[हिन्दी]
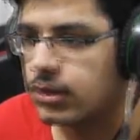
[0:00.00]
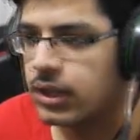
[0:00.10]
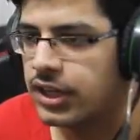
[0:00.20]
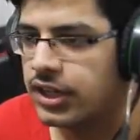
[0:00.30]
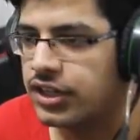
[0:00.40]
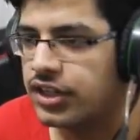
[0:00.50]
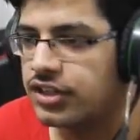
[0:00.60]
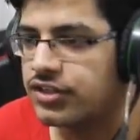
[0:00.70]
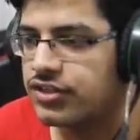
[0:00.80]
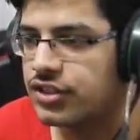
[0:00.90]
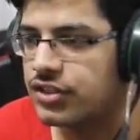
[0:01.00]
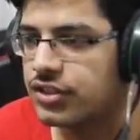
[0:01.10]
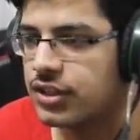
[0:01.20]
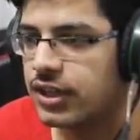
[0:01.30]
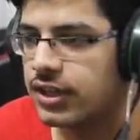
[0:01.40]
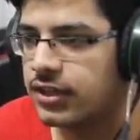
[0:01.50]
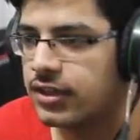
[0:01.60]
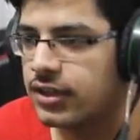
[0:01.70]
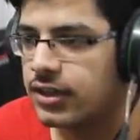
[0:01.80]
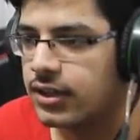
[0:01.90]
अंडर कंस्ट्रक्शन है ये
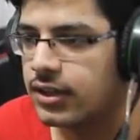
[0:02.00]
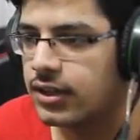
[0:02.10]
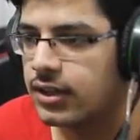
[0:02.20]
जगह ठीक है